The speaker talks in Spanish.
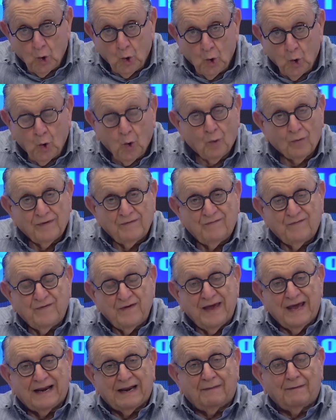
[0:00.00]
o
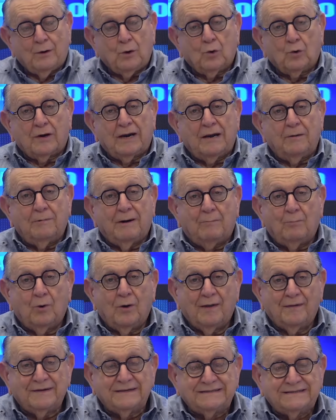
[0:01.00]
difiera de lo que le
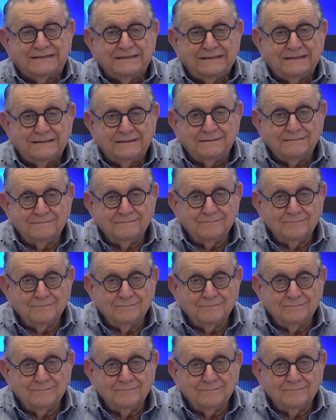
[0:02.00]
vamos a decir